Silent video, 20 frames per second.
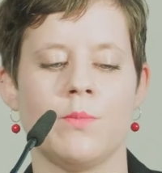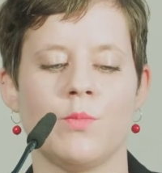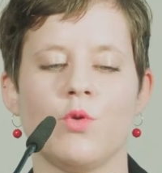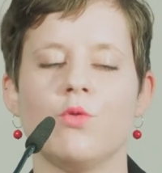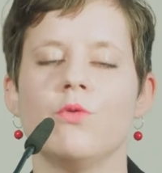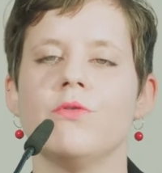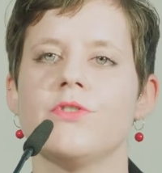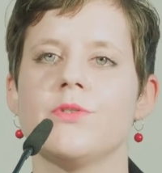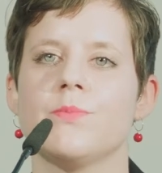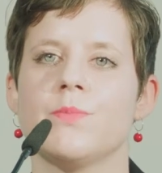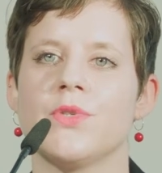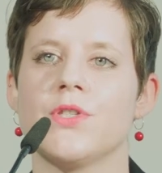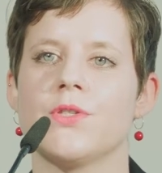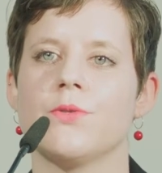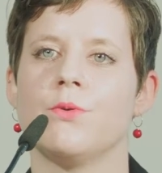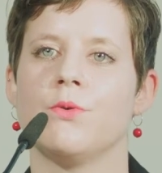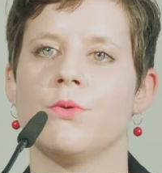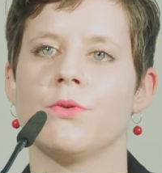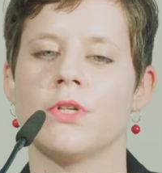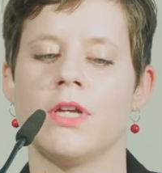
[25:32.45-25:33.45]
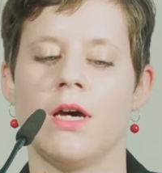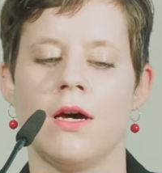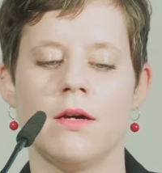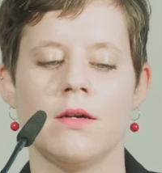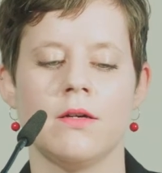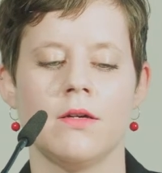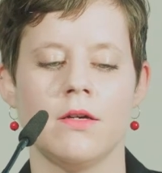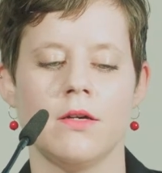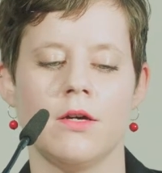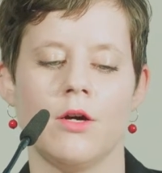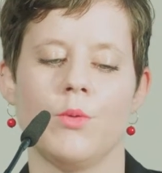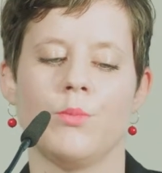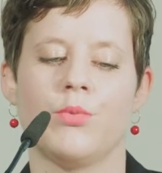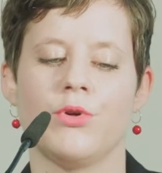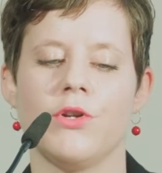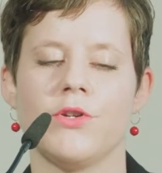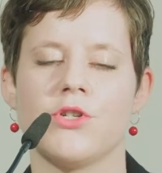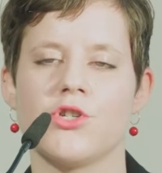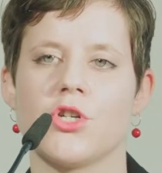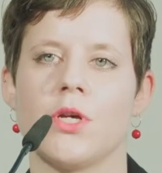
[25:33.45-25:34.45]
berufsbezogener und
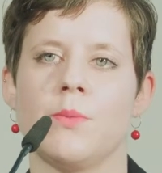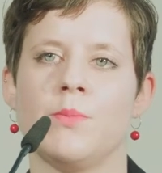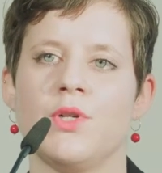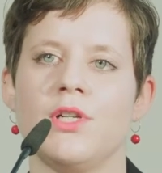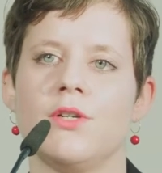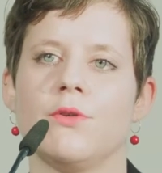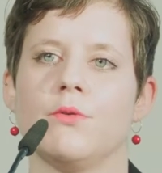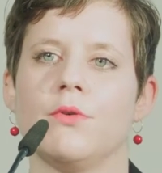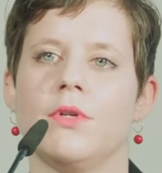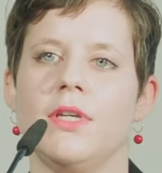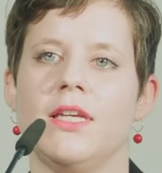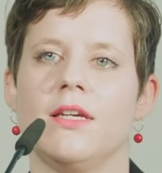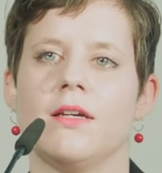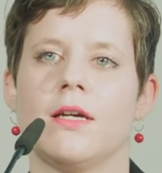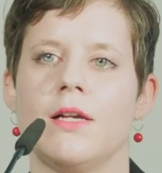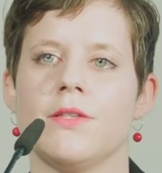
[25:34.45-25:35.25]
politischer Bildung liegen.